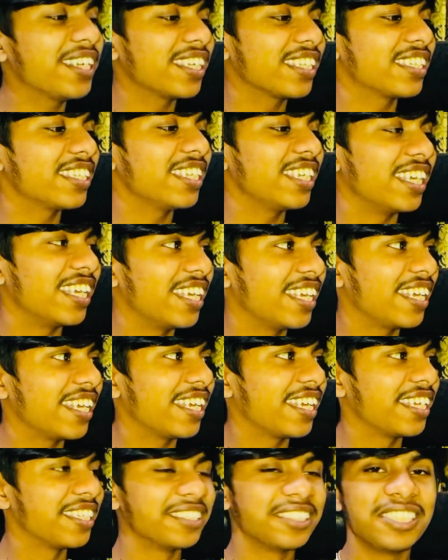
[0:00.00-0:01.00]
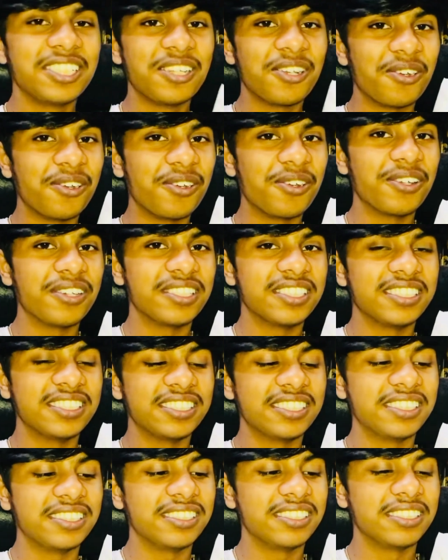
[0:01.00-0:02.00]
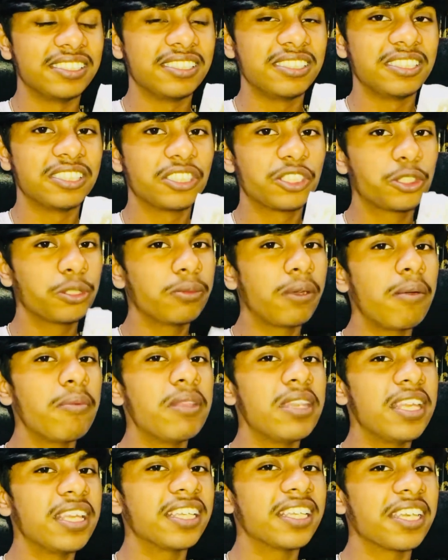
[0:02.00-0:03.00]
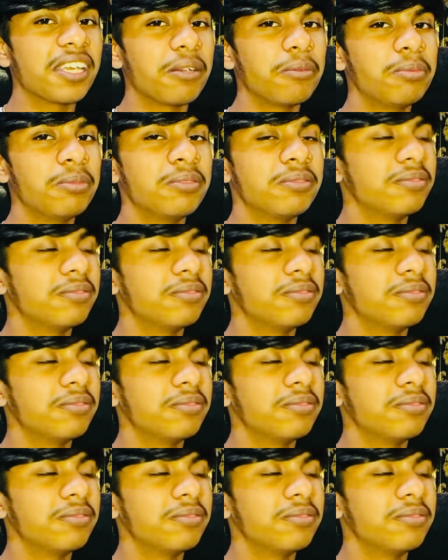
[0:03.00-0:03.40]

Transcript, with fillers: करते हैं और सुबह मिलेंगे आप